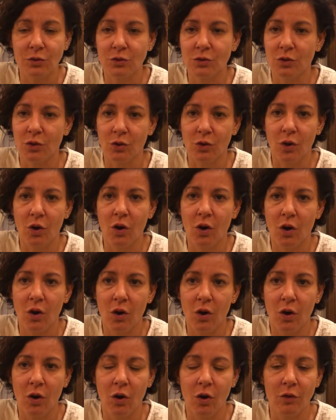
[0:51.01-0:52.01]

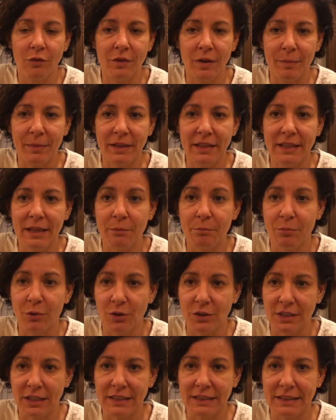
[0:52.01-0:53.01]
sono ovviamente
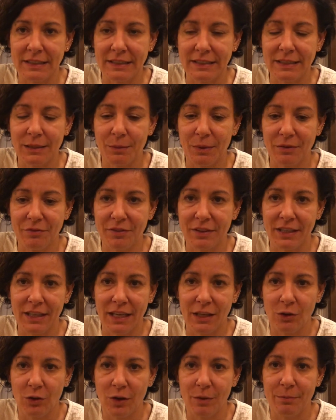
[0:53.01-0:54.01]
importantissime
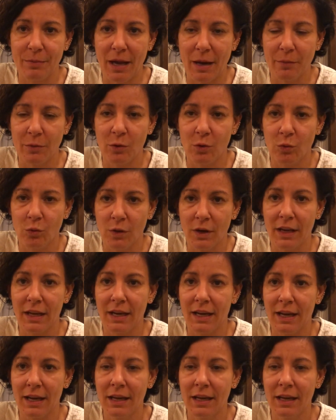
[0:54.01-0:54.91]
affinché noi abbiamo un,